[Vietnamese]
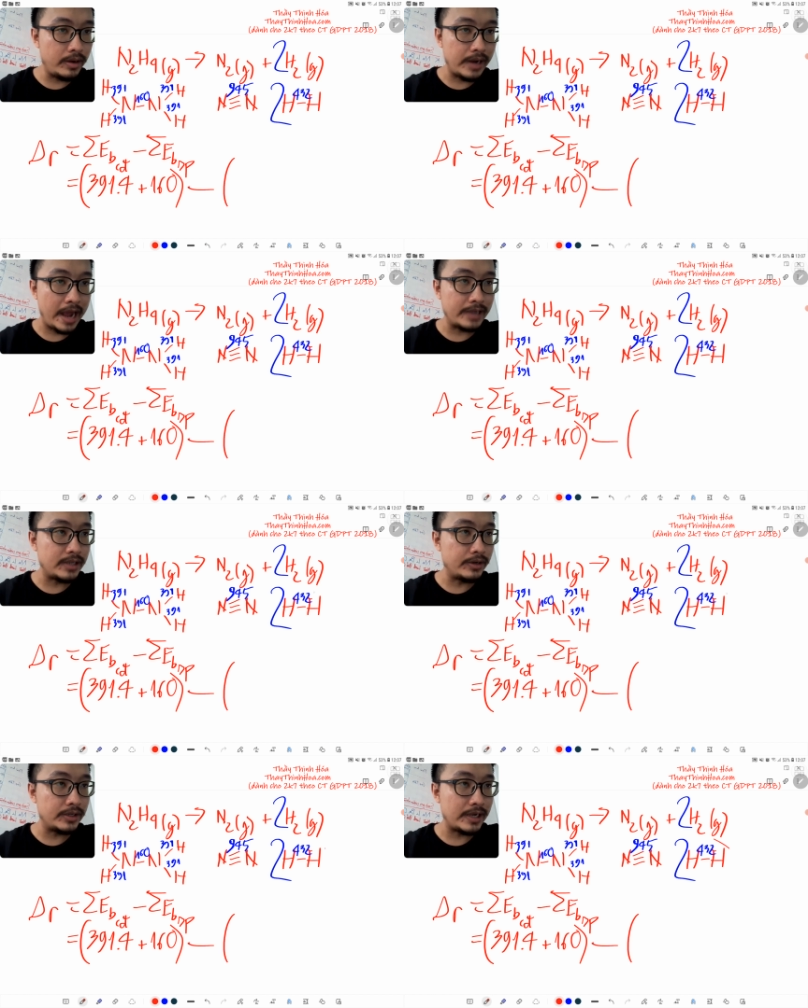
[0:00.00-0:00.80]
là
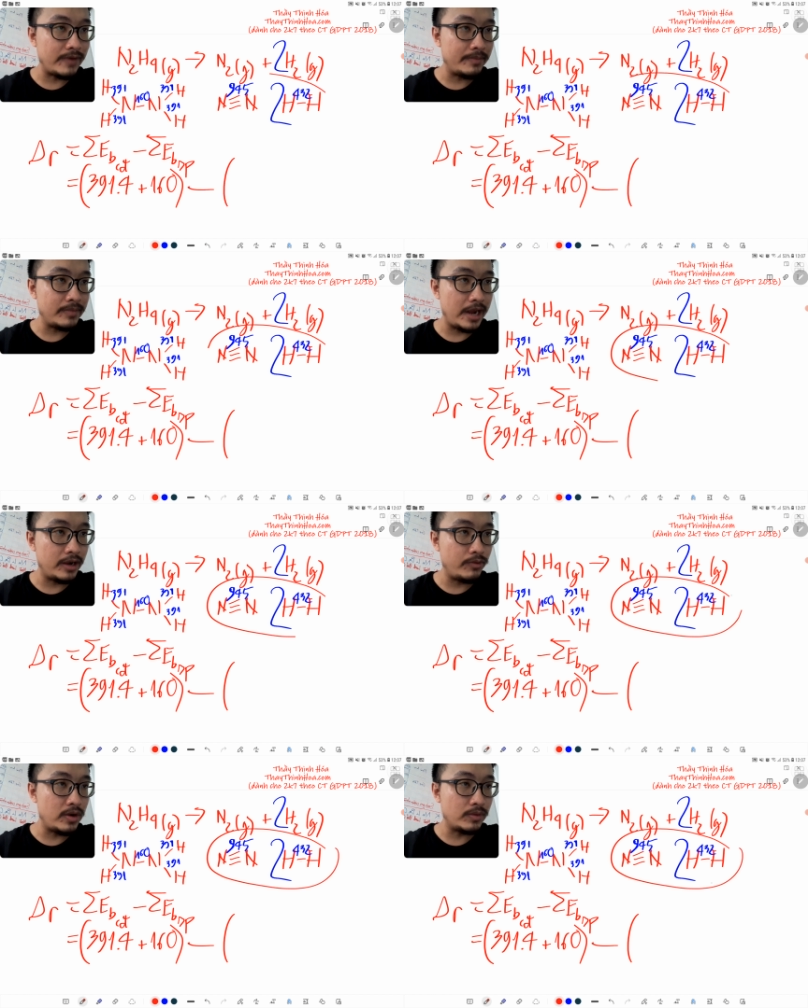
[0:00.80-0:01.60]
trừ cho sản phẩm đây là
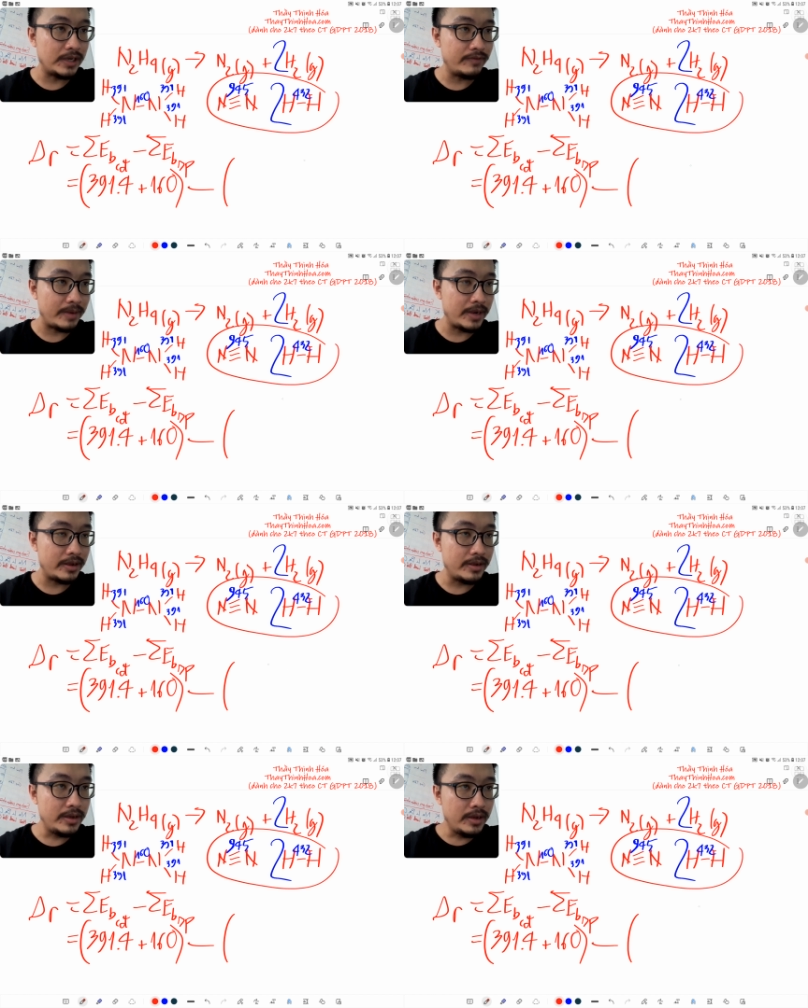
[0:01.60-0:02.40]
nguyên cục sản phẩm nè
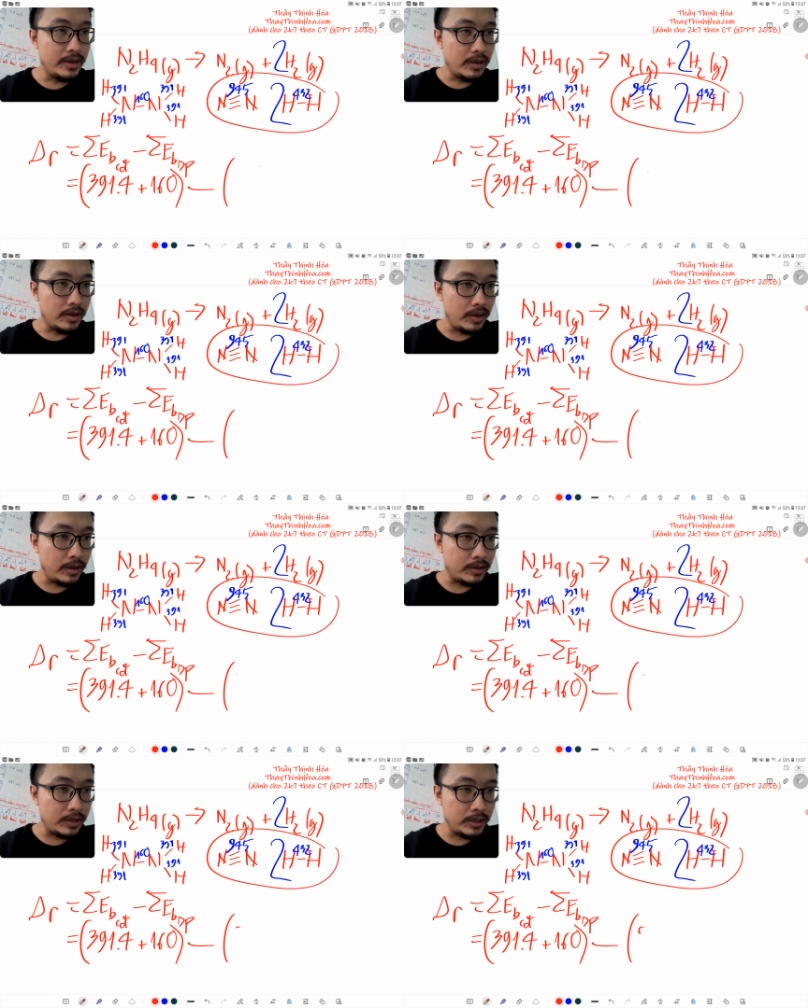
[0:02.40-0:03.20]

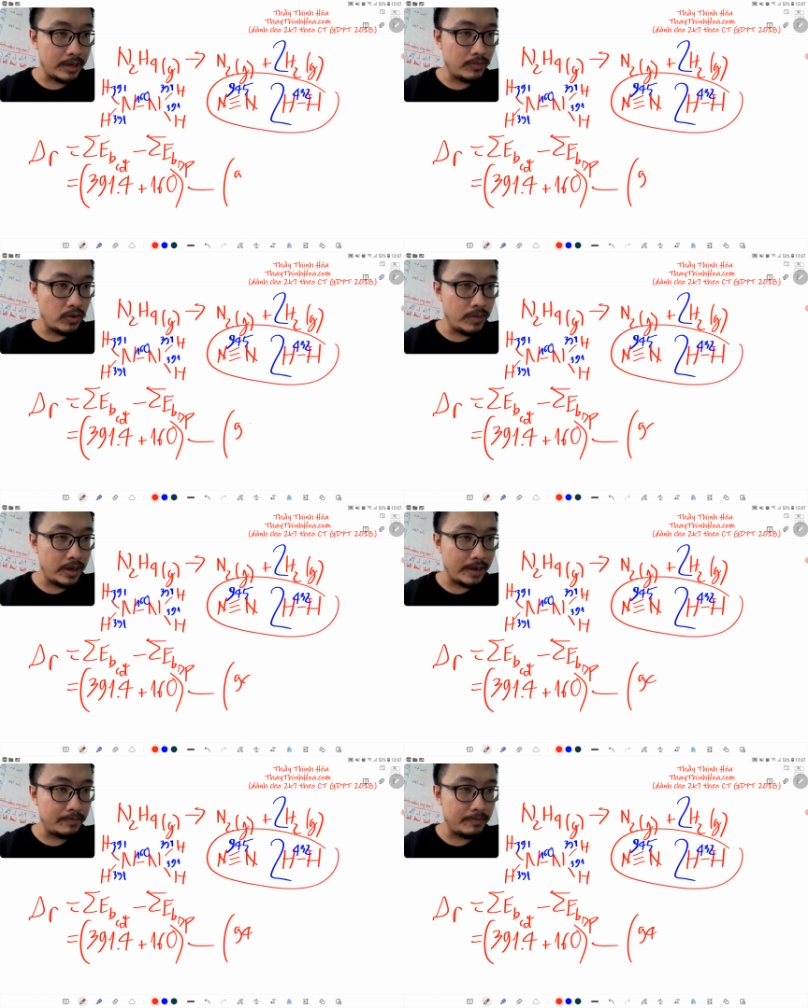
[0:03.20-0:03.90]
945